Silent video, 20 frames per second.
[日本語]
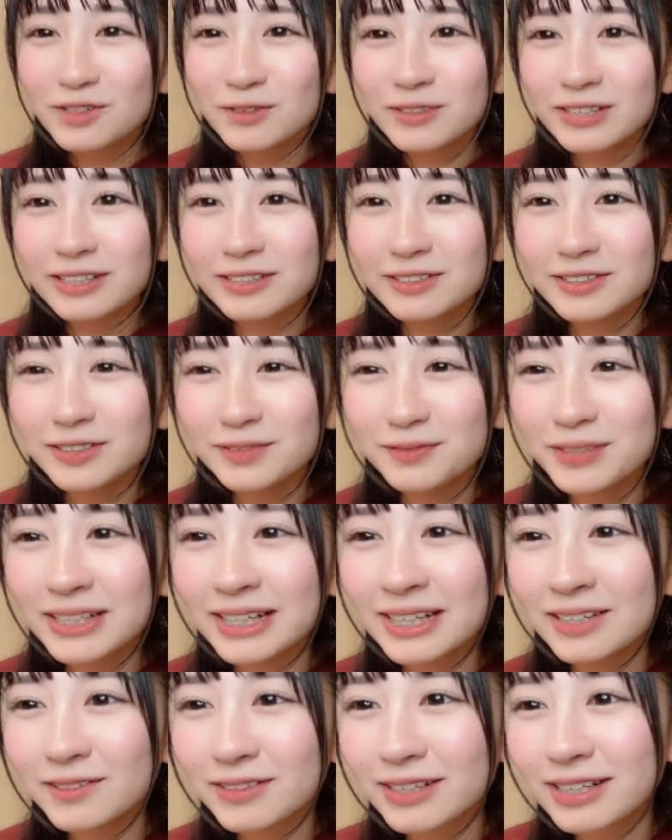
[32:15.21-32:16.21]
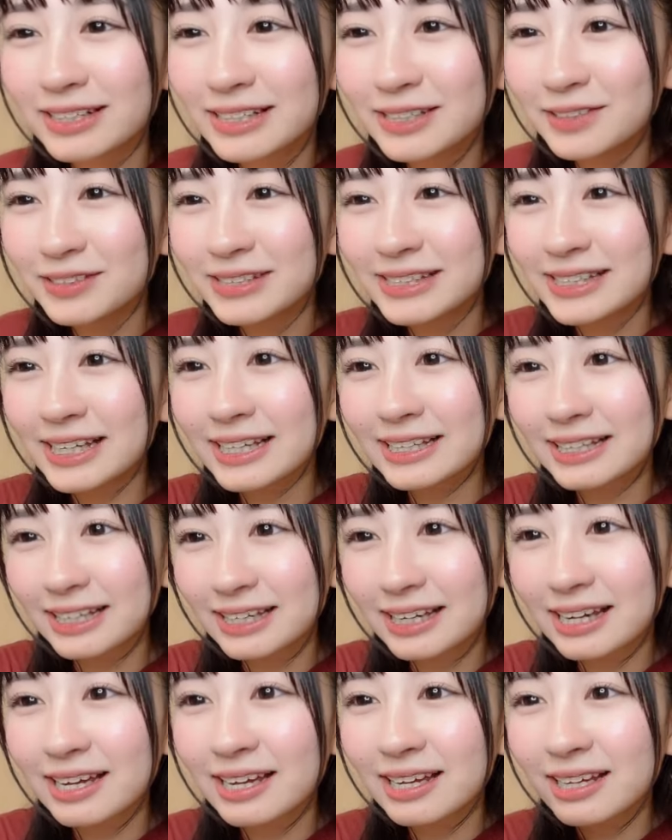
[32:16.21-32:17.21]
そっか車なのか気をつけて
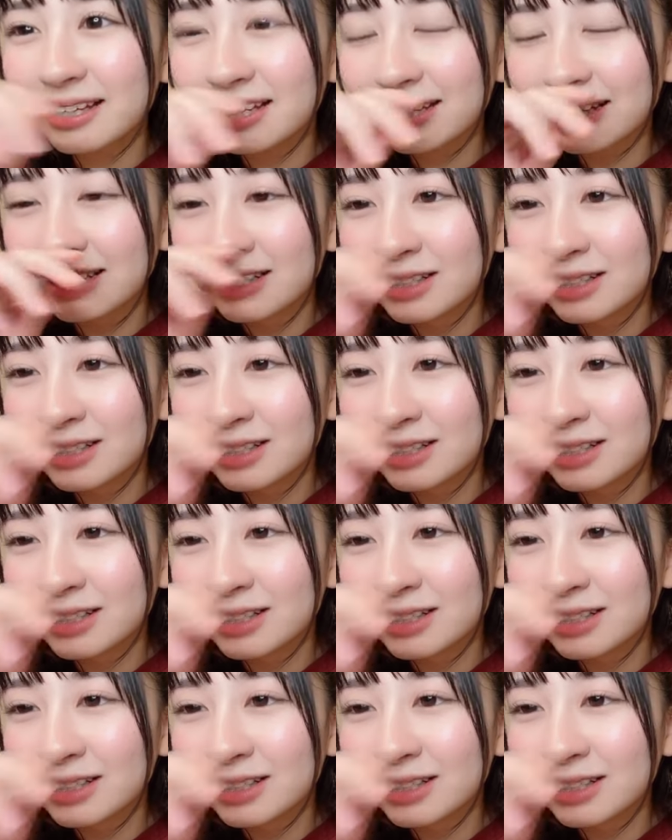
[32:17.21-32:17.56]
ね